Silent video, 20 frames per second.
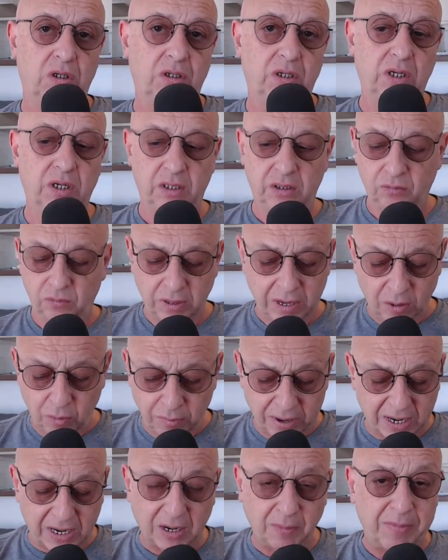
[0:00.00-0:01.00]
Né, não há
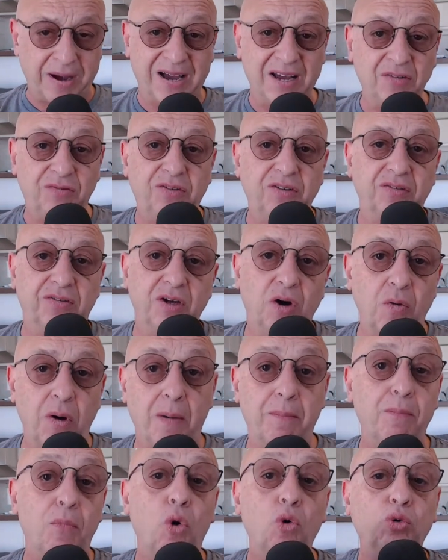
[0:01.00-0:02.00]
uma, uma rescisão, uma
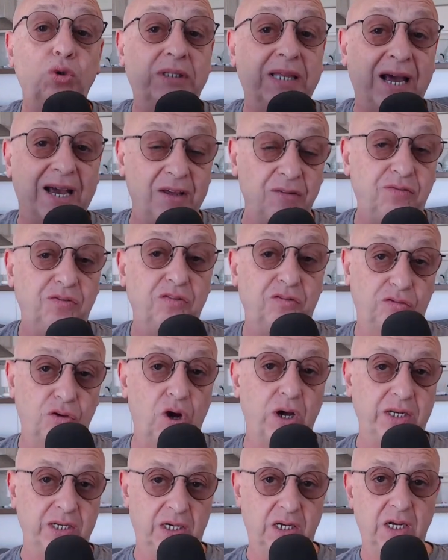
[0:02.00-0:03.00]
multa
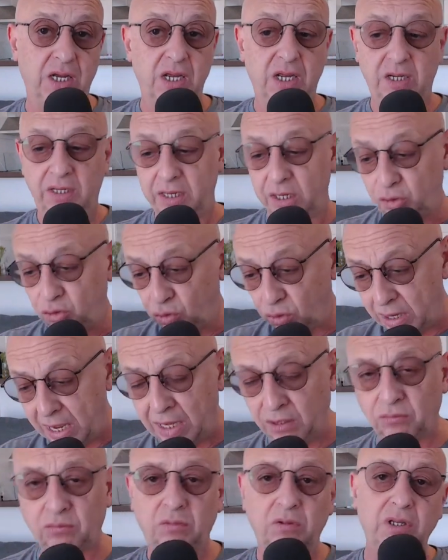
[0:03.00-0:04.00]
rescisória, nem de um
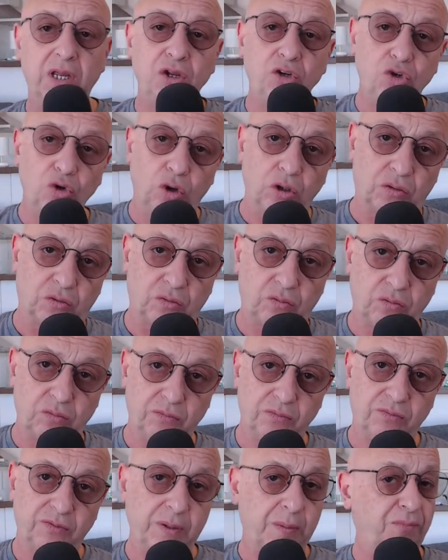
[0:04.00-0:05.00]
lado, nem de outro.
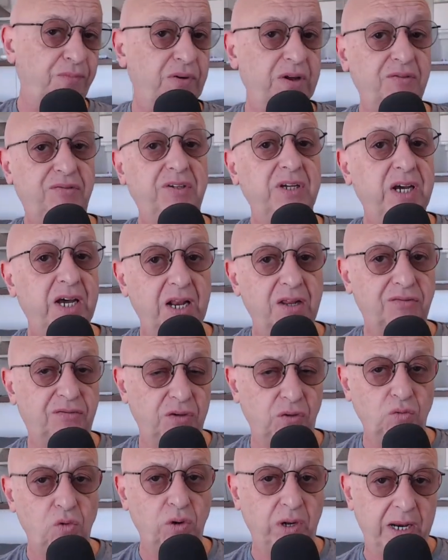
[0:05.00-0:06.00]
Sempre foi assim em
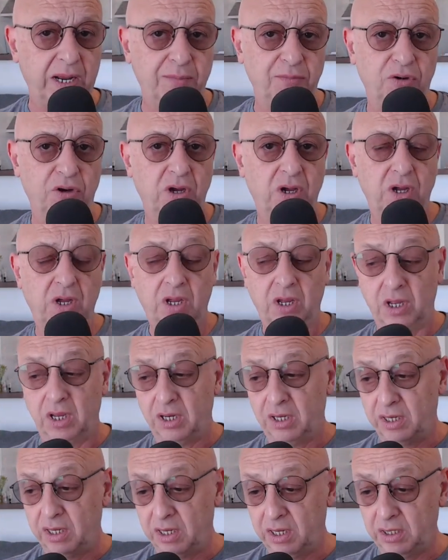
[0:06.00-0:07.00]
relação com o Grêmio.
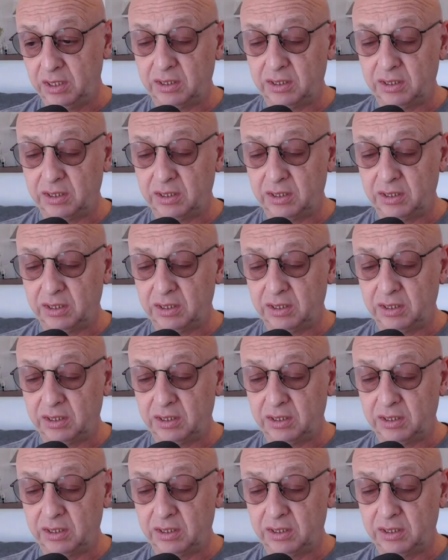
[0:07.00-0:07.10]
Né.